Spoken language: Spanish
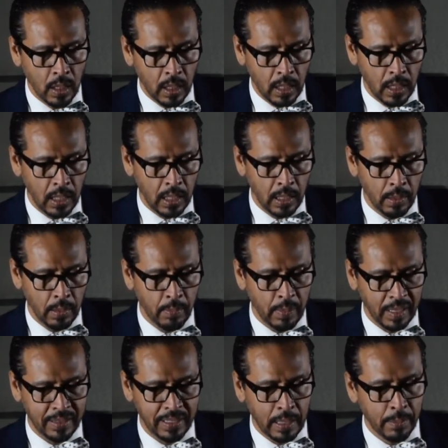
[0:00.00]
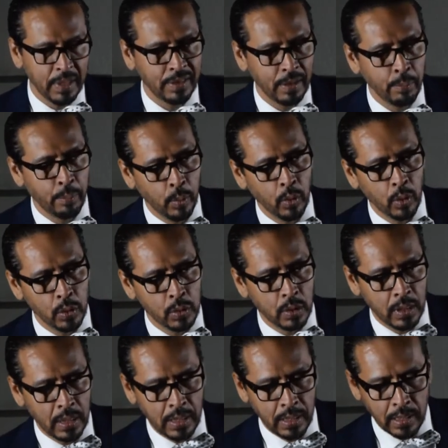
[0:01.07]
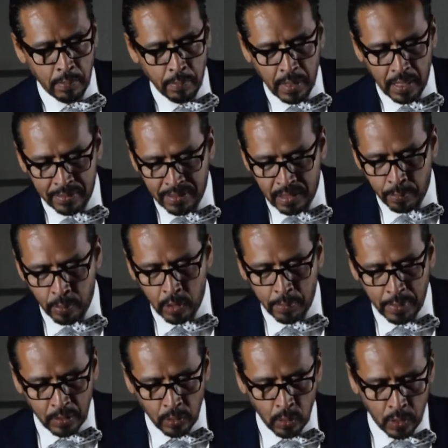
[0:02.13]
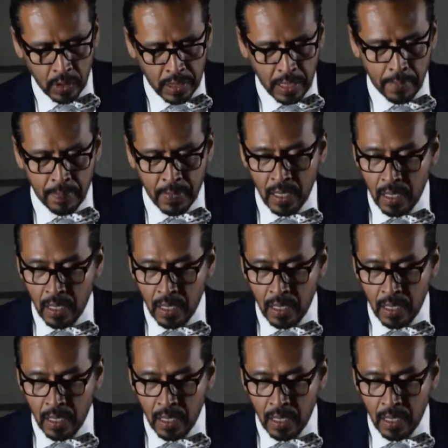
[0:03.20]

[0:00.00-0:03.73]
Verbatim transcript: eh, prácticamente puros eh, para este tipo de patología.